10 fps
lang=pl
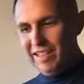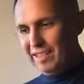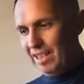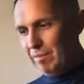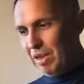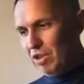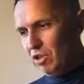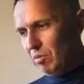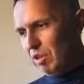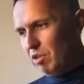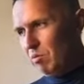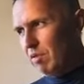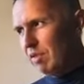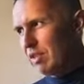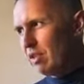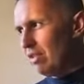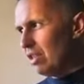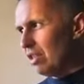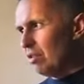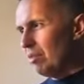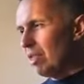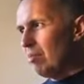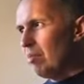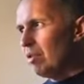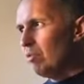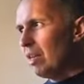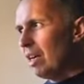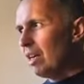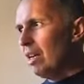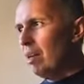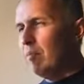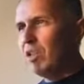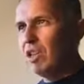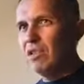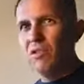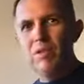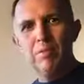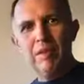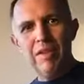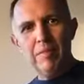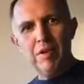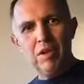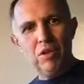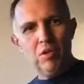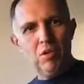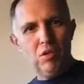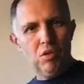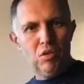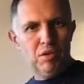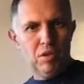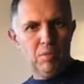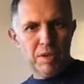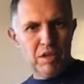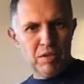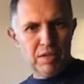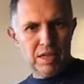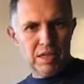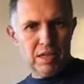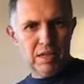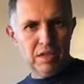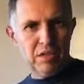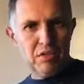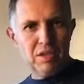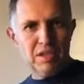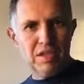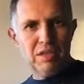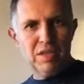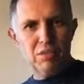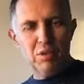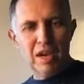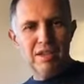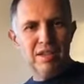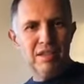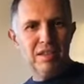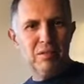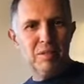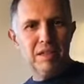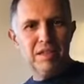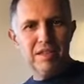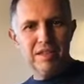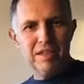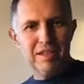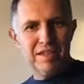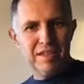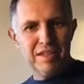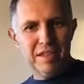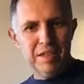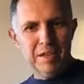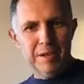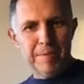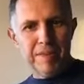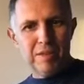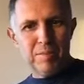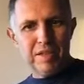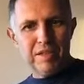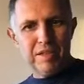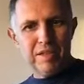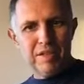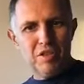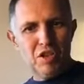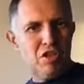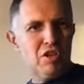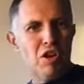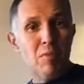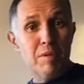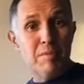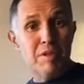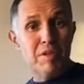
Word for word: Tak będzie, to będzie bulwersować, natomiast ja bym powiedział tak, my często rozmawiamy o, o, o pieniądzach, e, to jest naturalne, natomiast, e, natomiast gdzieś chciałbym